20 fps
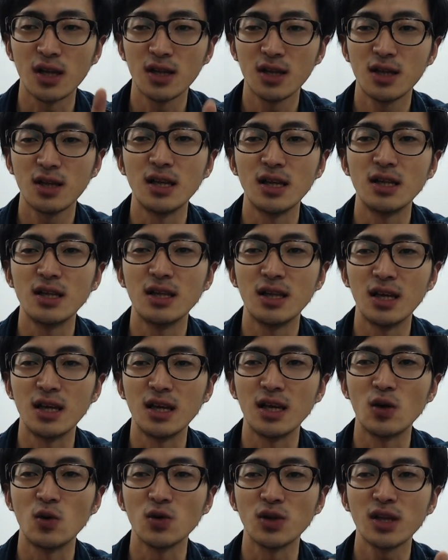ていっ
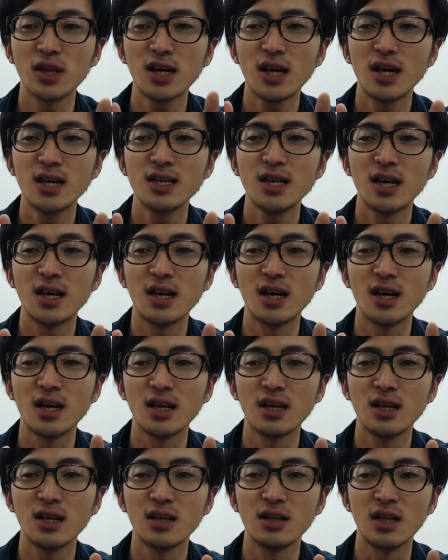てこう戦いながら、